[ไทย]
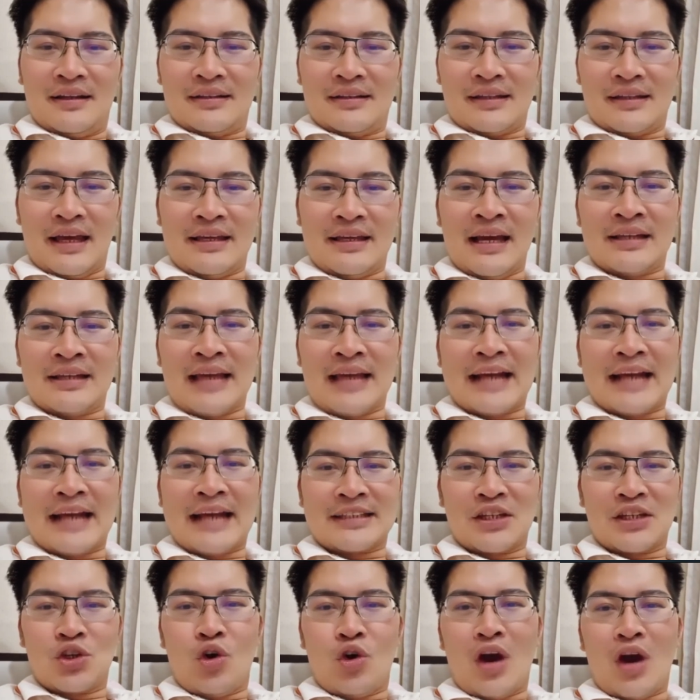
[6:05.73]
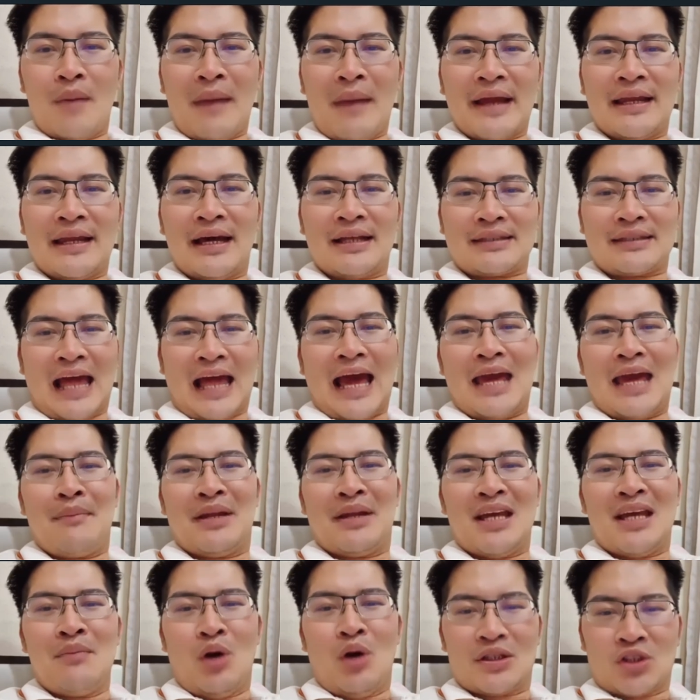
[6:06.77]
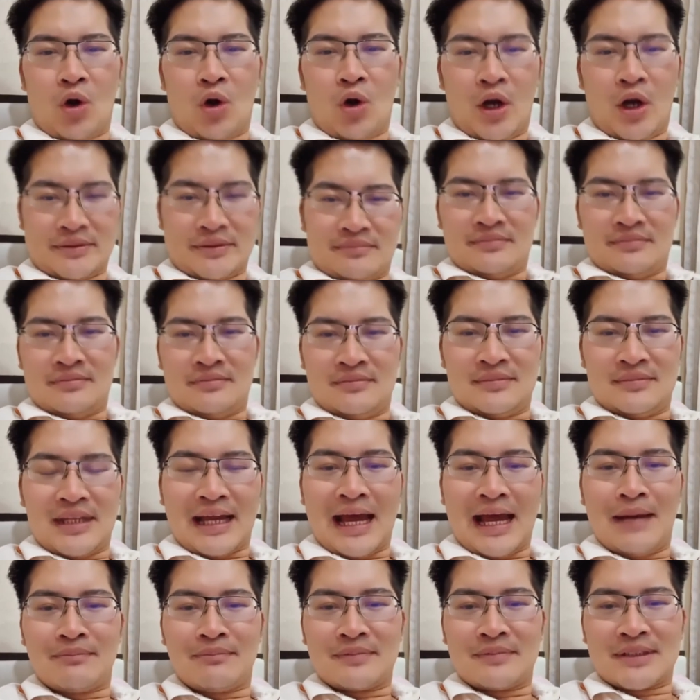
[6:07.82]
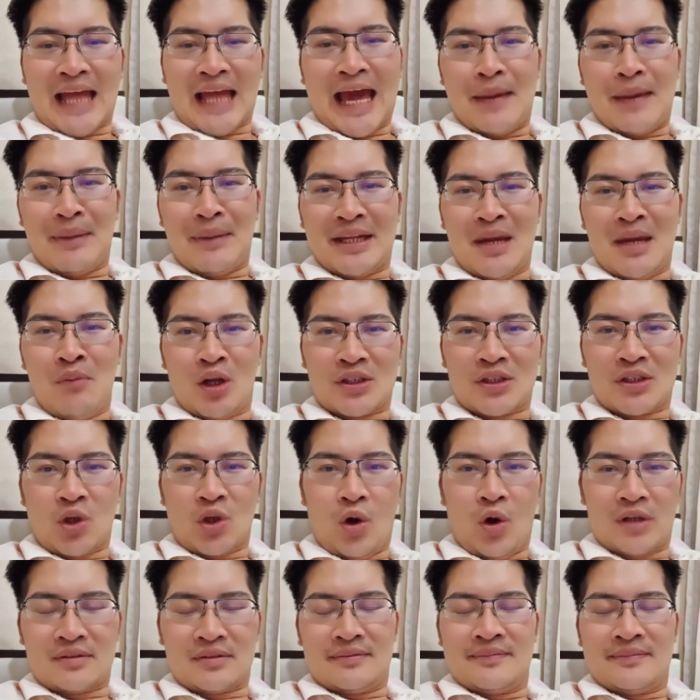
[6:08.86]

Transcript: ถ้ายังอยากจะอยู่กับมันนะไถมันให้หมดตูดนะครับไถมันให้หมดตูด